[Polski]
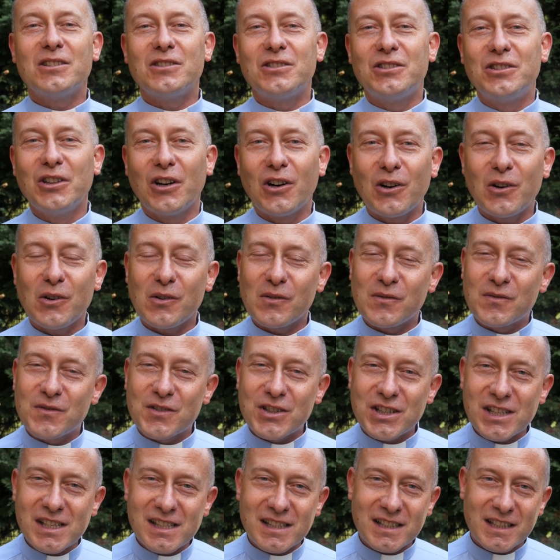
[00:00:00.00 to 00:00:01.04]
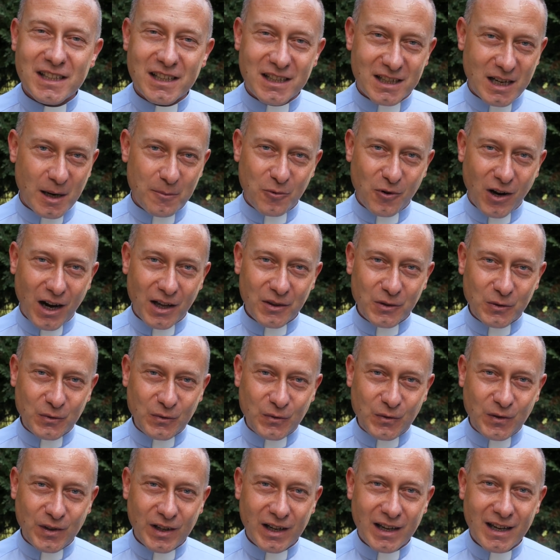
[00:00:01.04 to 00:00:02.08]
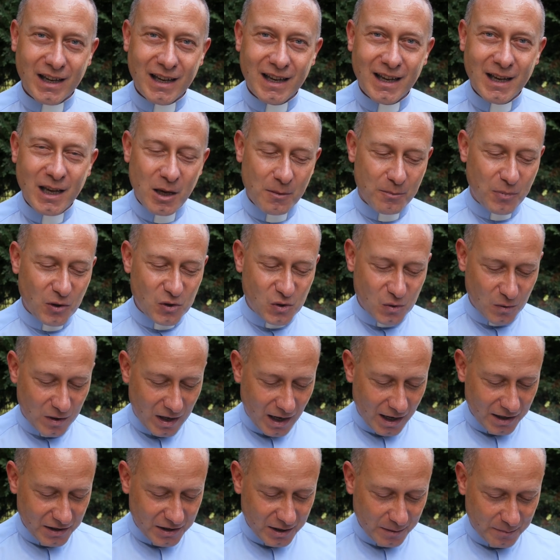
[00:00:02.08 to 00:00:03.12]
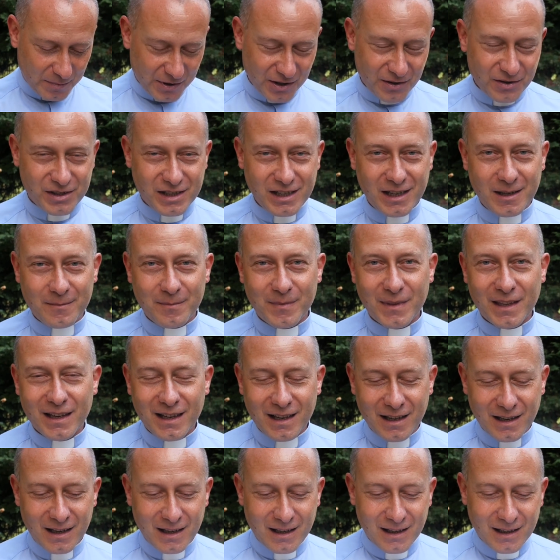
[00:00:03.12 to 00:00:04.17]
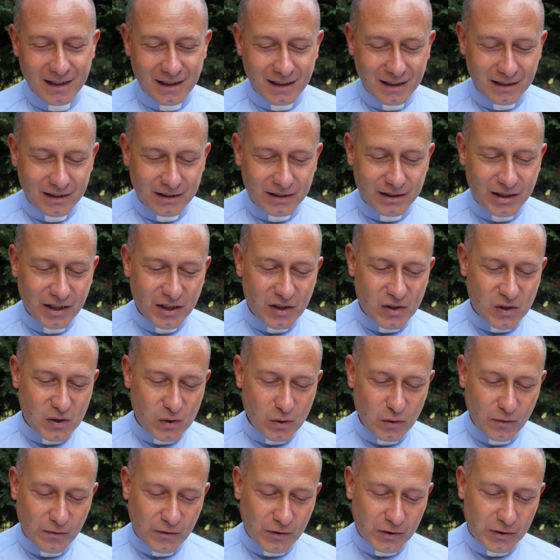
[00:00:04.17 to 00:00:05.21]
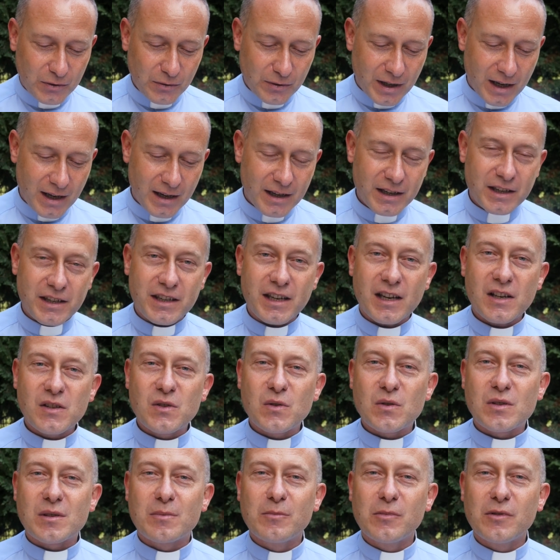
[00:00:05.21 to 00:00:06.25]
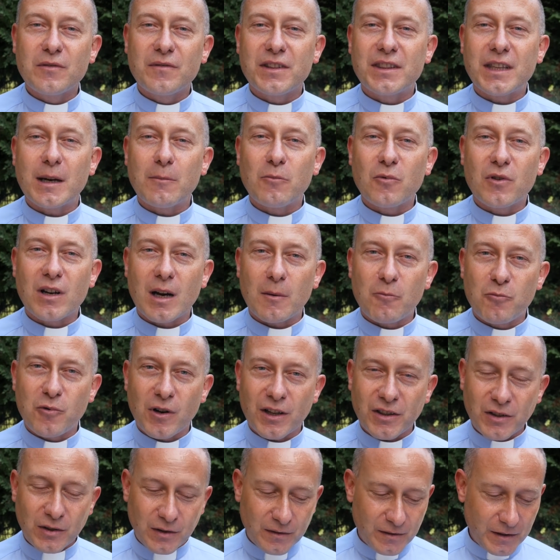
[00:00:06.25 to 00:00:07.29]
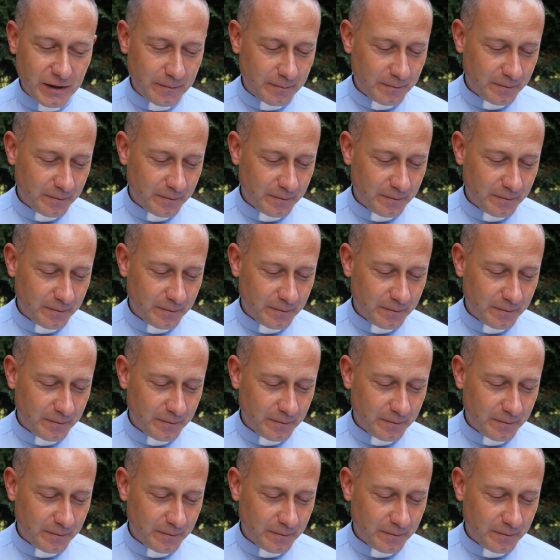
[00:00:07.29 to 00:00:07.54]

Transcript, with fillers: do wszystkich kapłanów. Posłuchajcie proszę tych słów, które Jezus mówi temu kapłanowi.